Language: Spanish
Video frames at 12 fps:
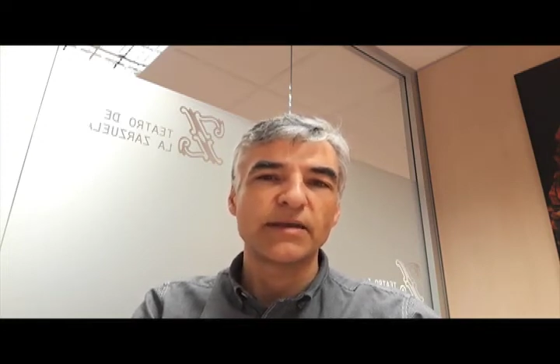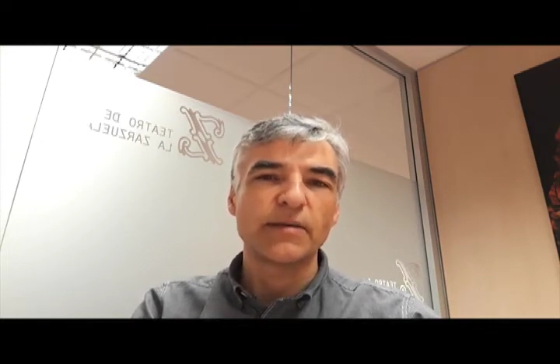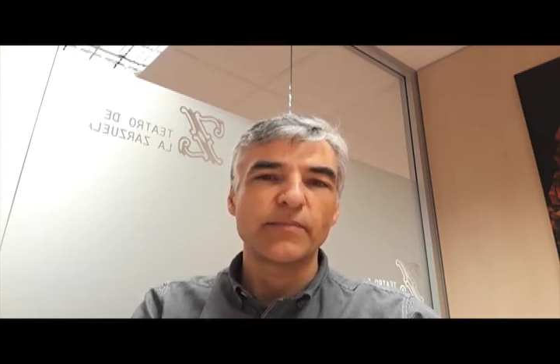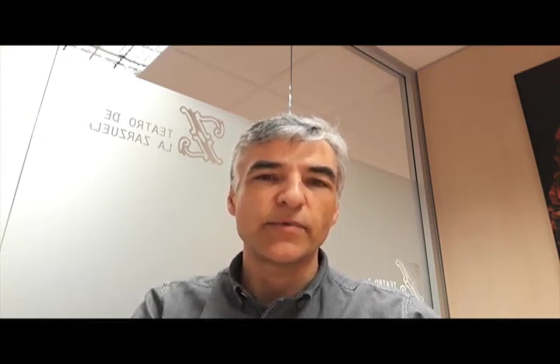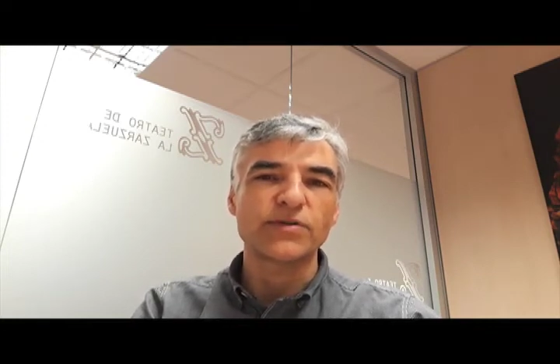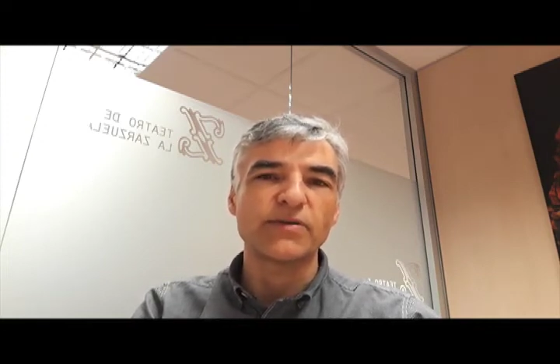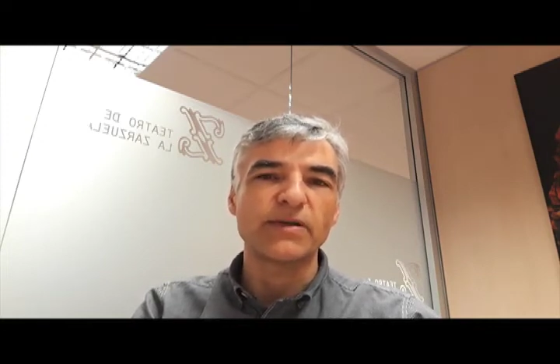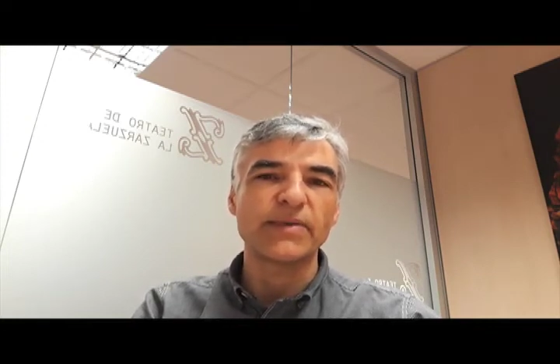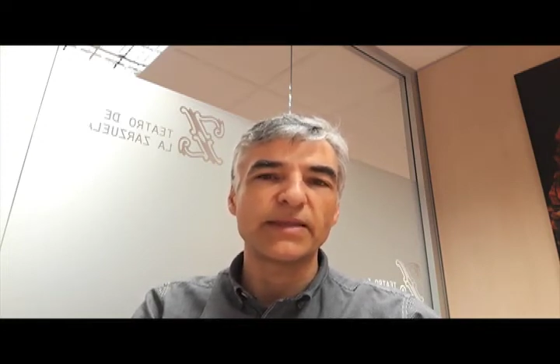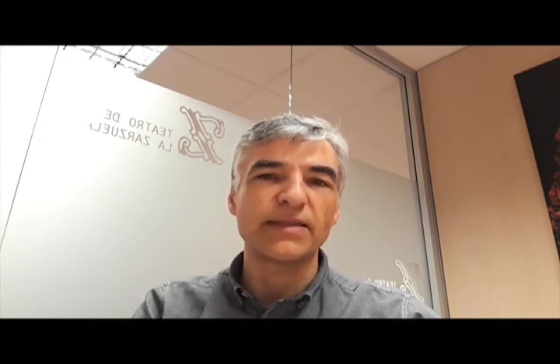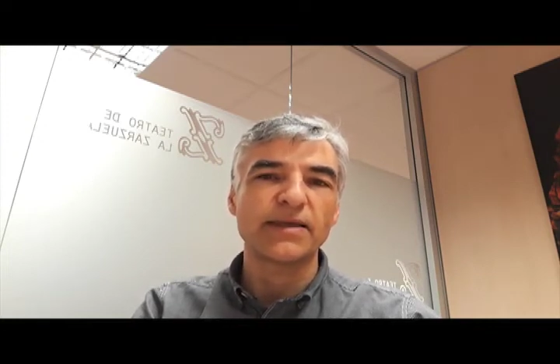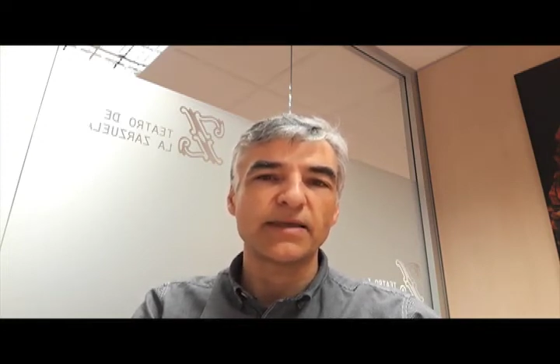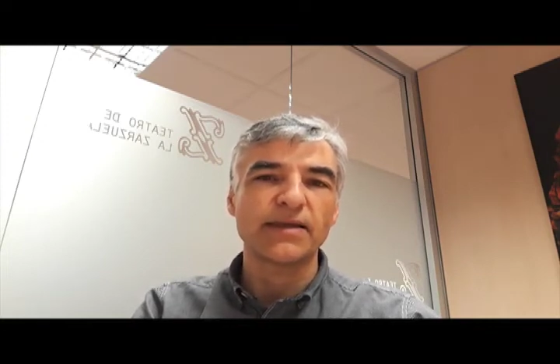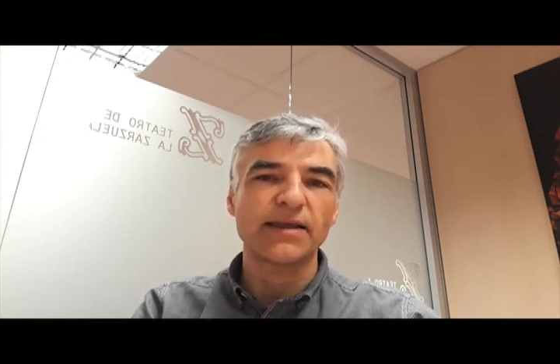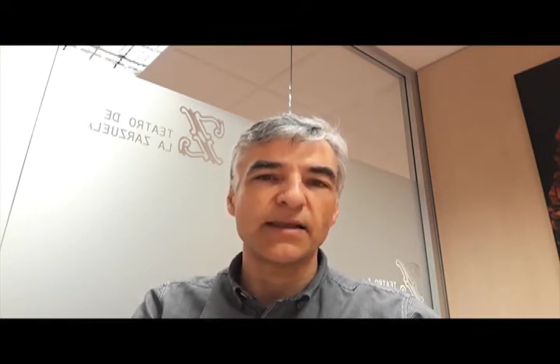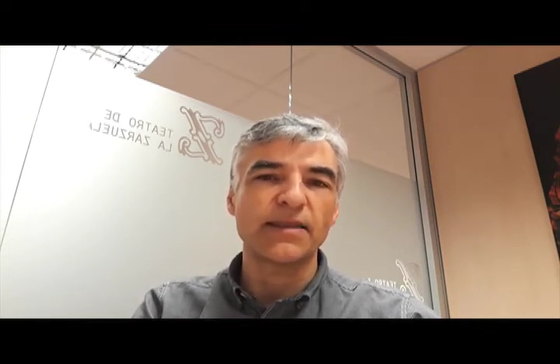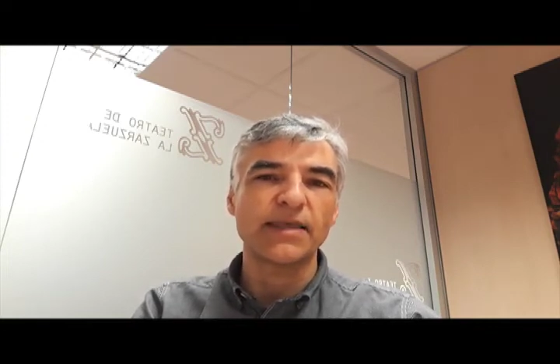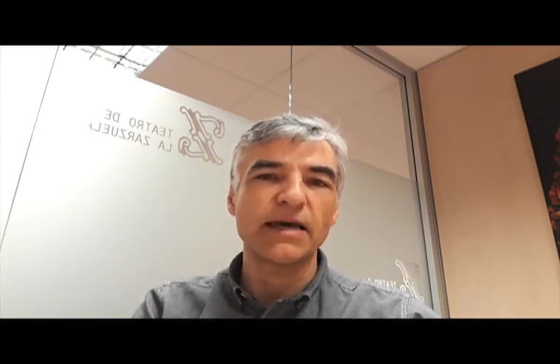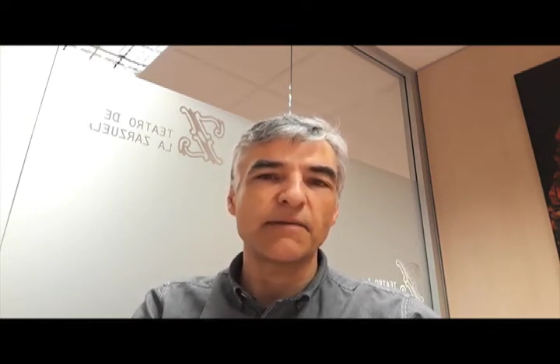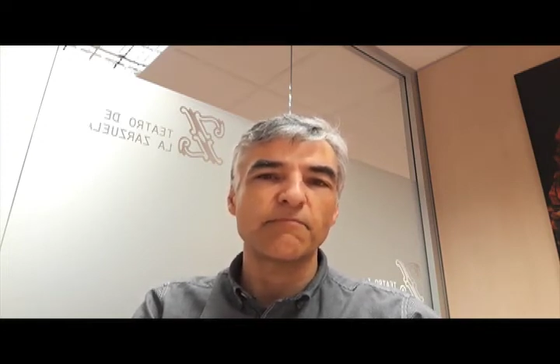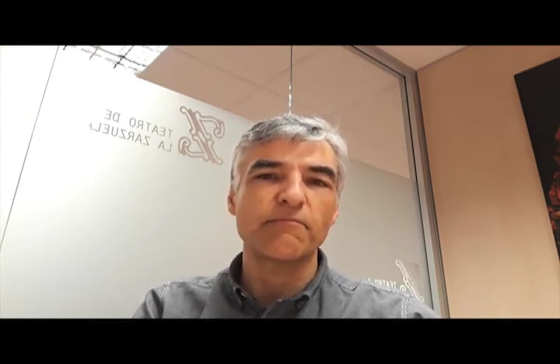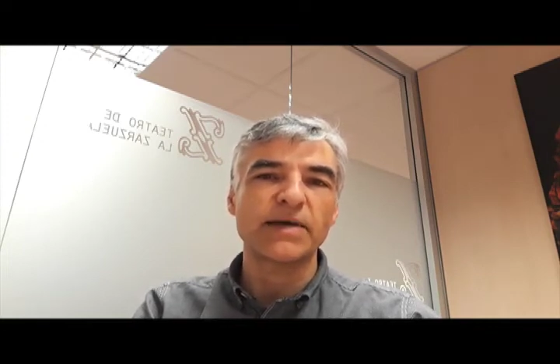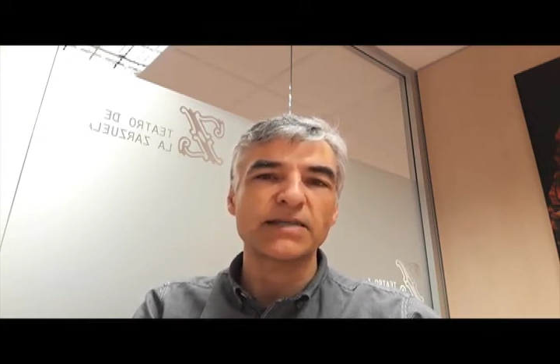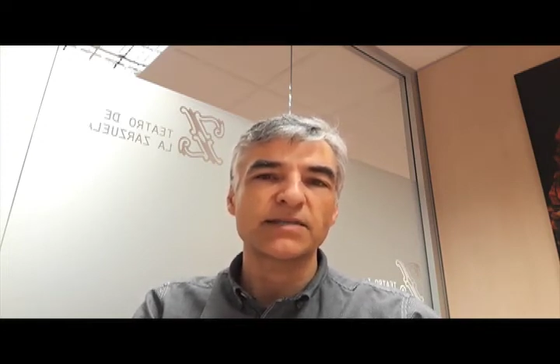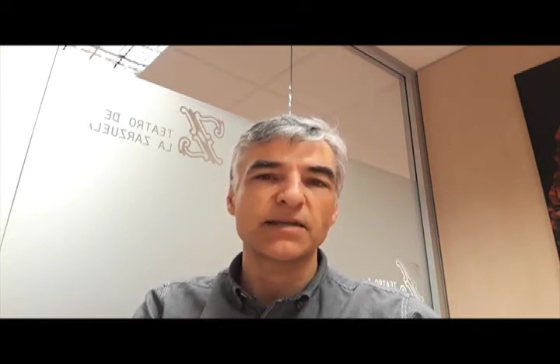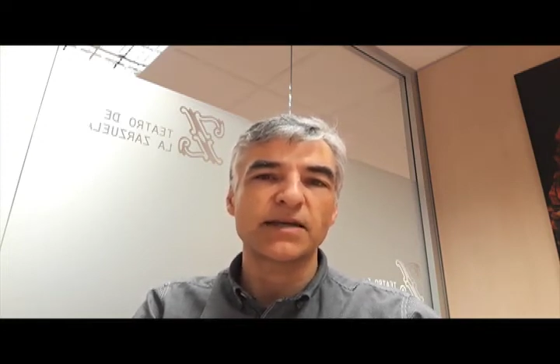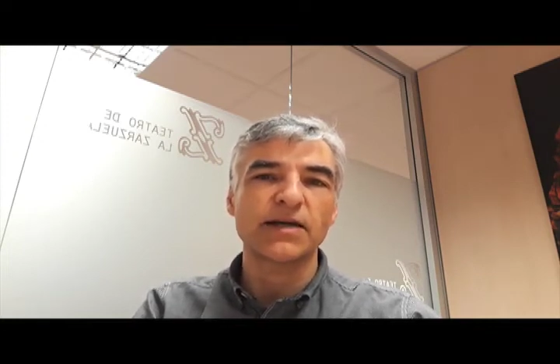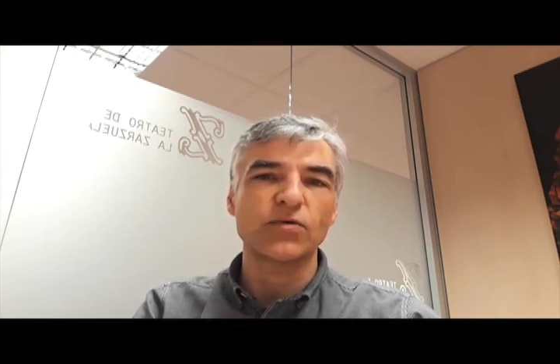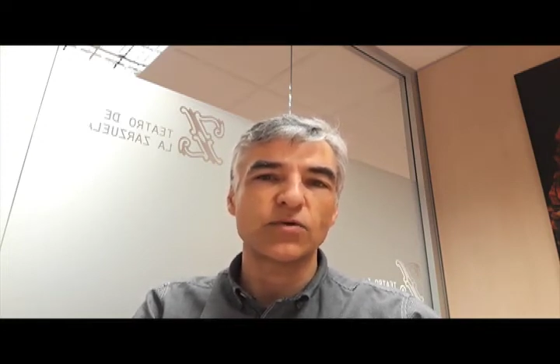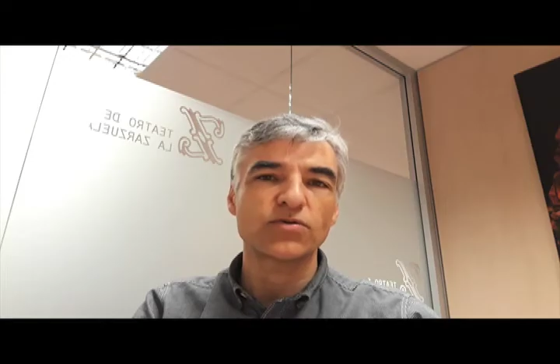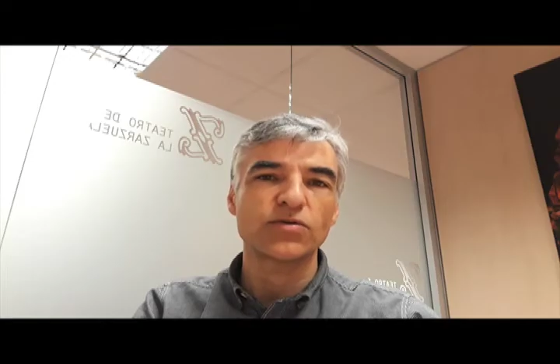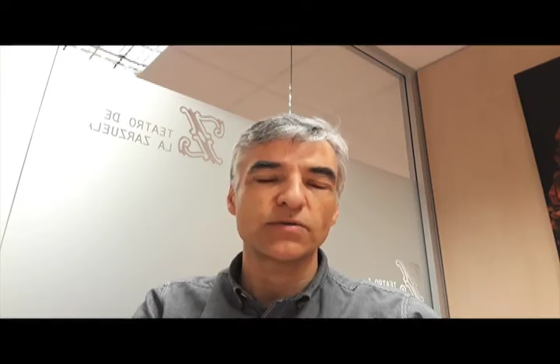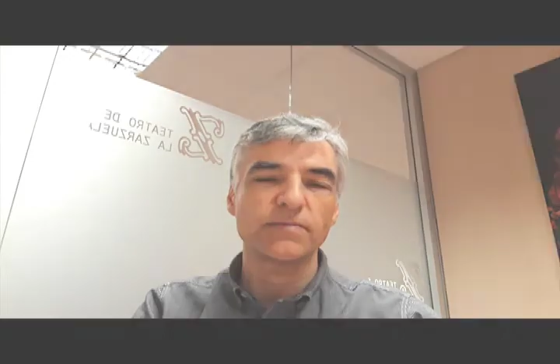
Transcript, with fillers: posiblemente el día más caluroso